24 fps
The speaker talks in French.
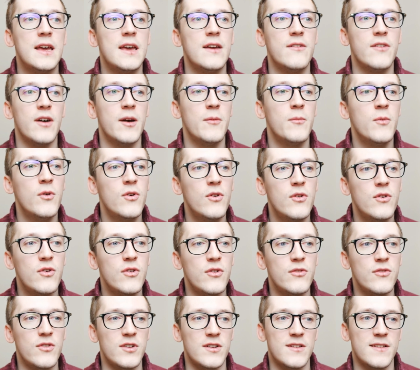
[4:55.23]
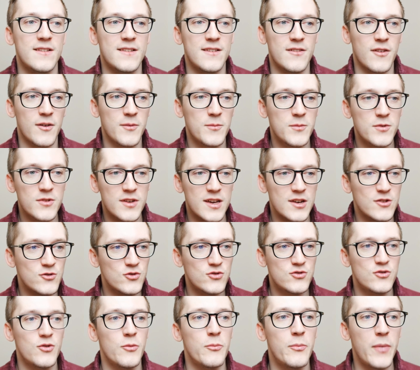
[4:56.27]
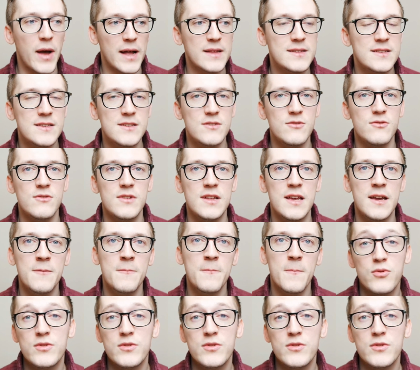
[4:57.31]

Et vraiment, voilà, c'est vraiment quelque chose de particulier.